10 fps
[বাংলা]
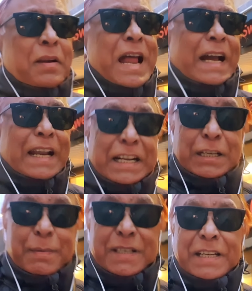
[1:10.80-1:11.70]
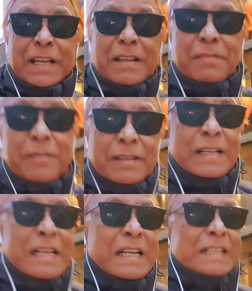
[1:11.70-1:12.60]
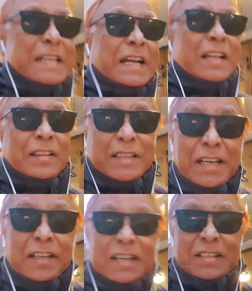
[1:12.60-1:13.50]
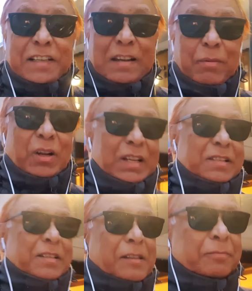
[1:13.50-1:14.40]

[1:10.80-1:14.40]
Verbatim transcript: ঢাকার আশেপাশে যেখানে তিনটা সিনেমা হল আছে